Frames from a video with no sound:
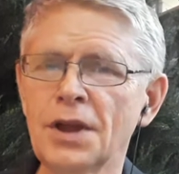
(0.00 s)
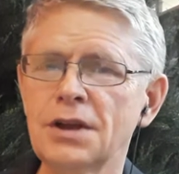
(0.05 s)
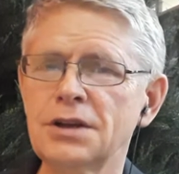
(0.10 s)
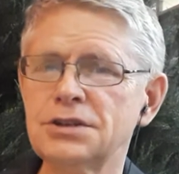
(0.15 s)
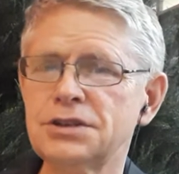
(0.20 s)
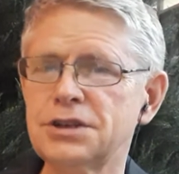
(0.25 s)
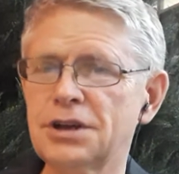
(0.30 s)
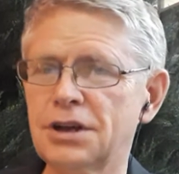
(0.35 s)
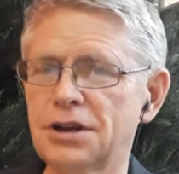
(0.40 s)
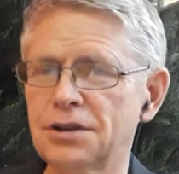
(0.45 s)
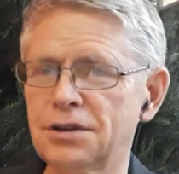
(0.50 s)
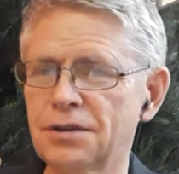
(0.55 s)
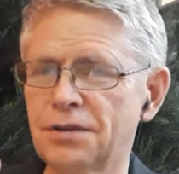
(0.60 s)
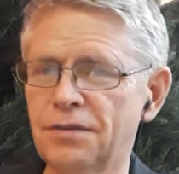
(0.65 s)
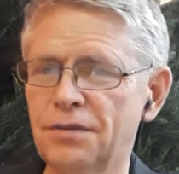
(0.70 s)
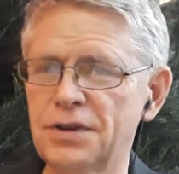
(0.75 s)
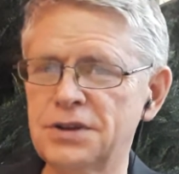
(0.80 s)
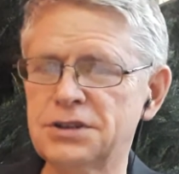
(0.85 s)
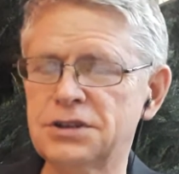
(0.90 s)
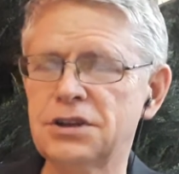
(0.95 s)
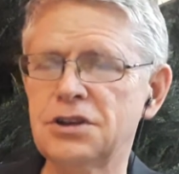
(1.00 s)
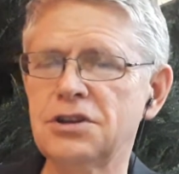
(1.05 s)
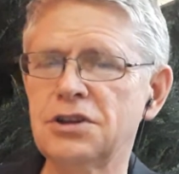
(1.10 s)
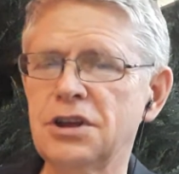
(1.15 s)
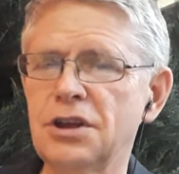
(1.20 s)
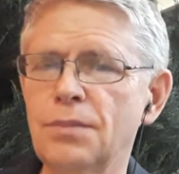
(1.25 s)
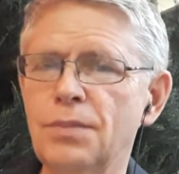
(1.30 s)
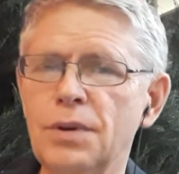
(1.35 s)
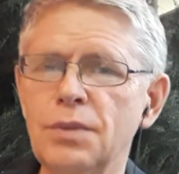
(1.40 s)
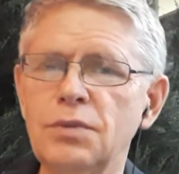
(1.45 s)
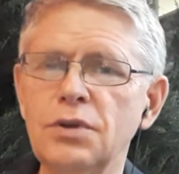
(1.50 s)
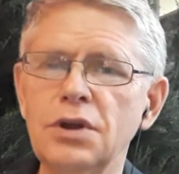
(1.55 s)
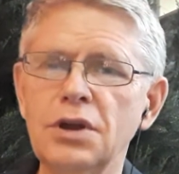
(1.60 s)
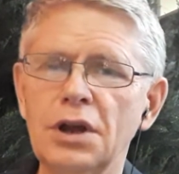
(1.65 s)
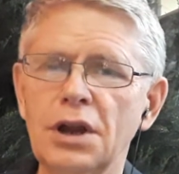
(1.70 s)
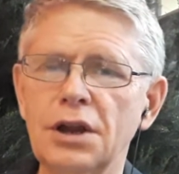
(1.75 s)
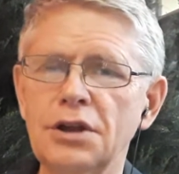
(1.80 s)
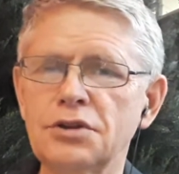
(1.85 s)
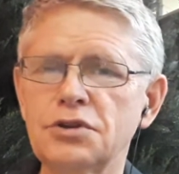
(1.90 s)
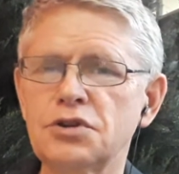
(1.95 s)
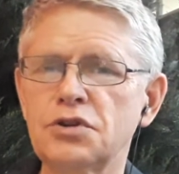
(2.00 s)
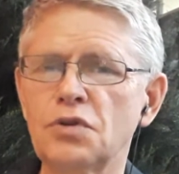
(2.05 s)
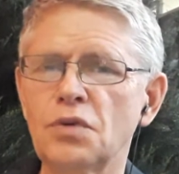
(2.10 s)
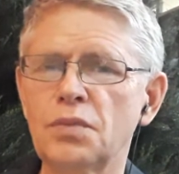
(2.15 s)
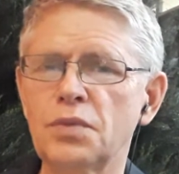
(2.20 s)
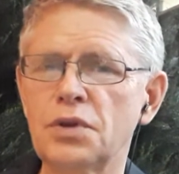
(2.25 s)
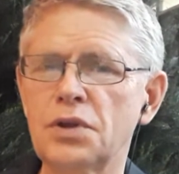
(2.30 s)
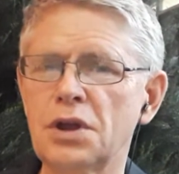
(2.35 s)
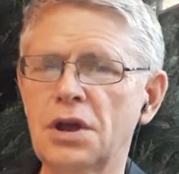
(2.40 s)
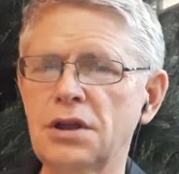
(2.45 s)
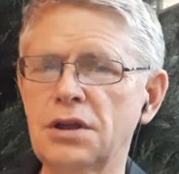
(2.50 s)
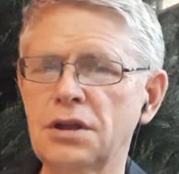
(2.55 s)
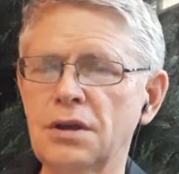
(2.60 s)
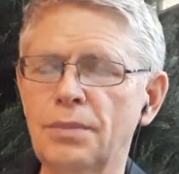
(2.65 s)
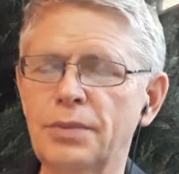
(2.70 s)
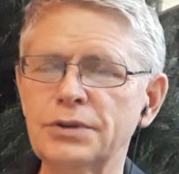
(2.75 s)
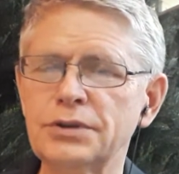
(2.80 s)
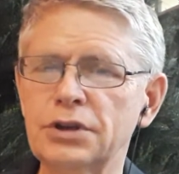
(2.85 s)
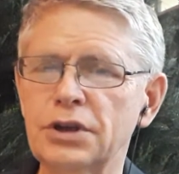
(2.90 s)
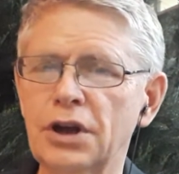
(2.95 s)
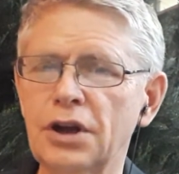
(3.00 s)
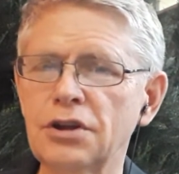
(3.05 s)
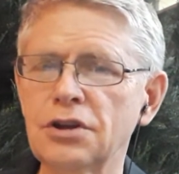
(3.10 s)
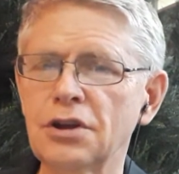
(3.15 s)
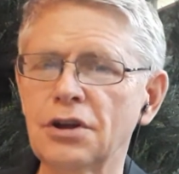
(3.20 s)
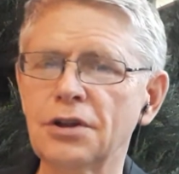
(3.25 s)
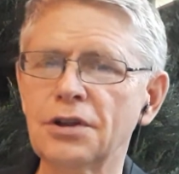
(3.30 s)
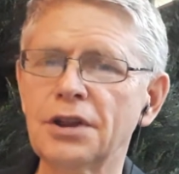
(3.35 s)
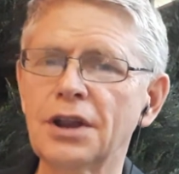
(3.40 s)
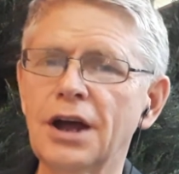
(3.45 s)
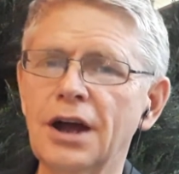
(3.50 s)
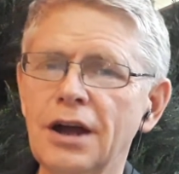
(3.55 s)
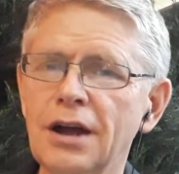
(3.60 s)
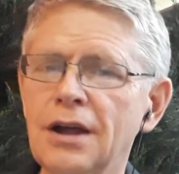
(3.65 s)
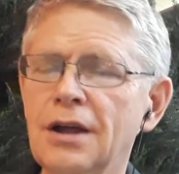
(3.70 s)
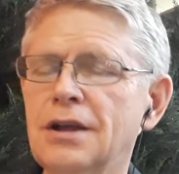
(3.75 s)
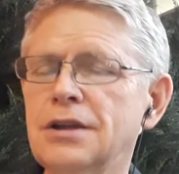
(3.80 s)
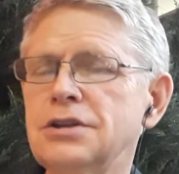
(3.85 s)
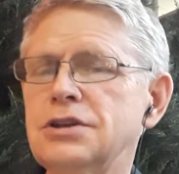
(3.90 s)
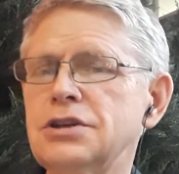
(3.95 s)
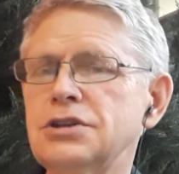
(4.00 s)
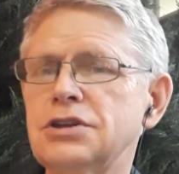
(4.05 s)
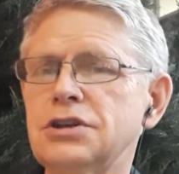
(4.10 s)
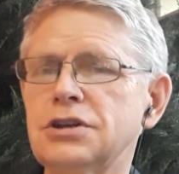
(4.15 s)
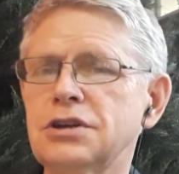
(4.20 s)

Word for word: За 200 дней применения клеточного питания я постаранил на 10